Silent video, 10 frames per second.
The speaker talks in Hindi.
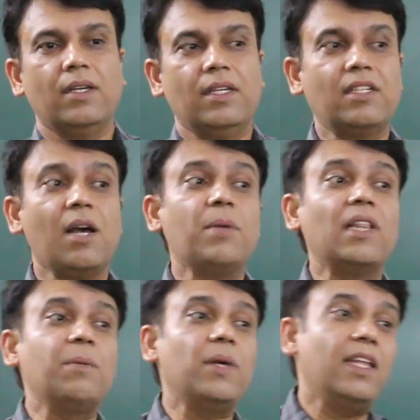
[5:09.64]
इसका
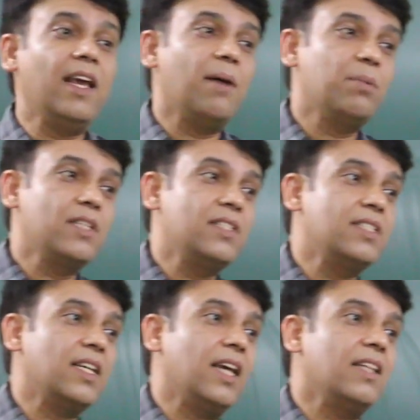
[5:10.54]
मतलब यदि आप किसी
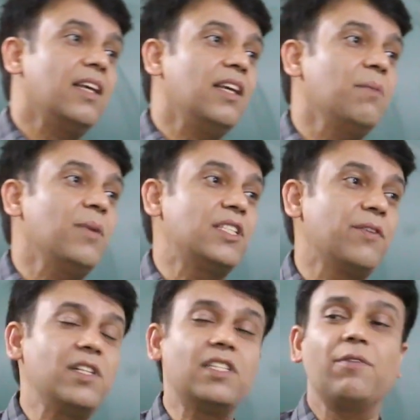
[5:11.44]
से कहते हैं कि मैं
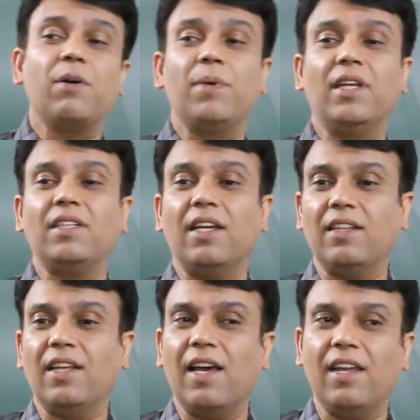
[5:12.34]
सिविल सेवा परीक्षा
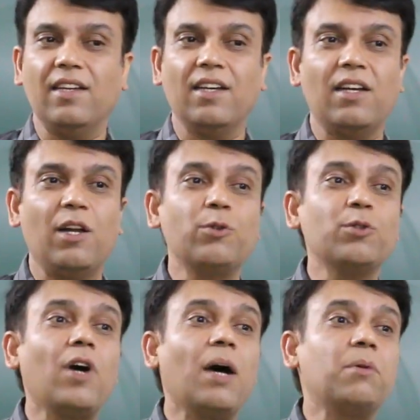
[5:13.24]
की तैयारी कर रहा हूं
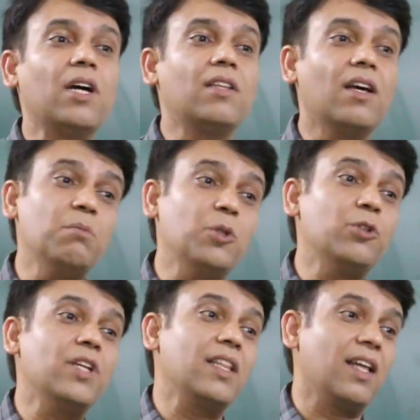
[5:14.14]
तो आपका धर्म
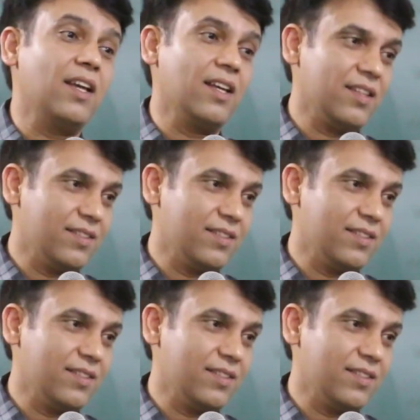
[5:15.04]
हो जाता है